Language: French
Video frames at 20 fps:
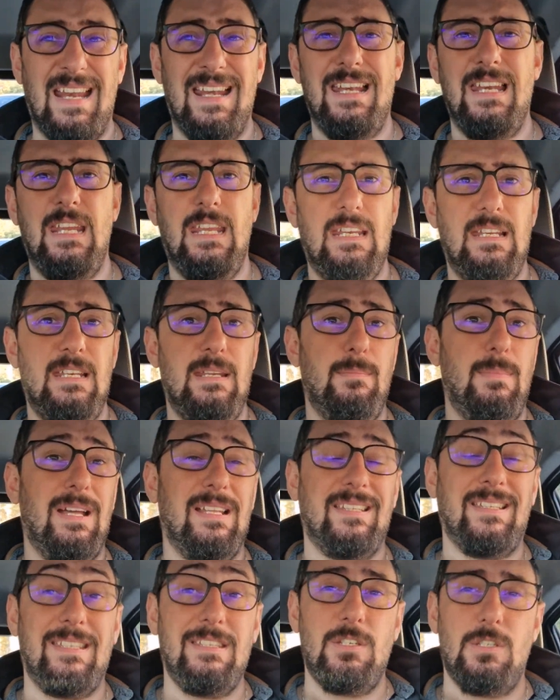Les,
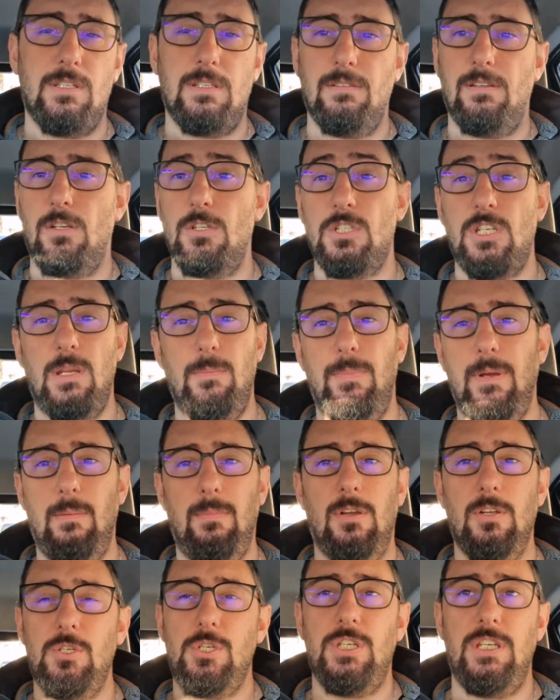batteries, alors j'avais pas
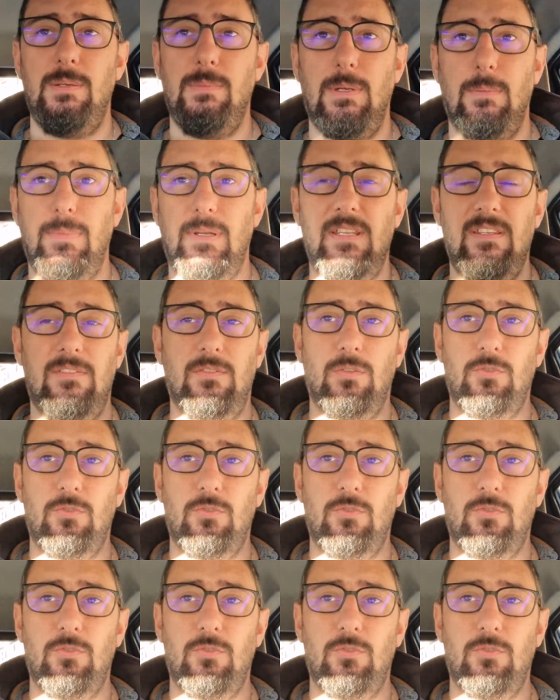branché ma prise,